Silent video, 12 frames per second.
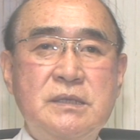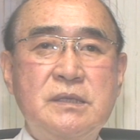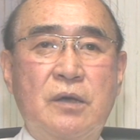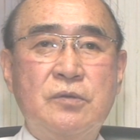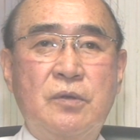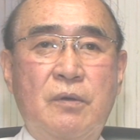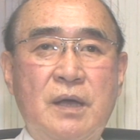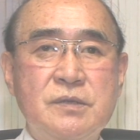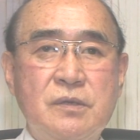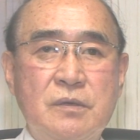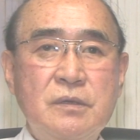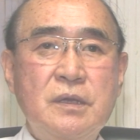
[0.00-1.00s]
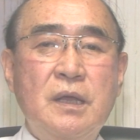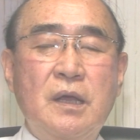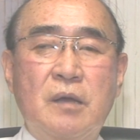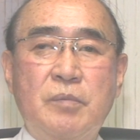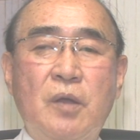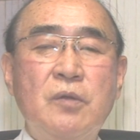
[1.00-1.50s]
이상 들어와서는
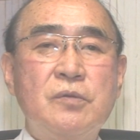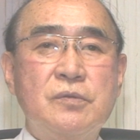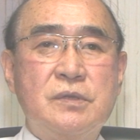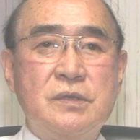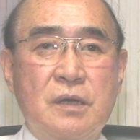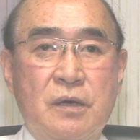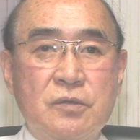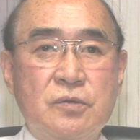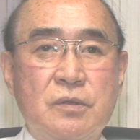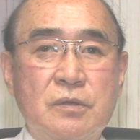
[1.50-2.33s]
별로 어,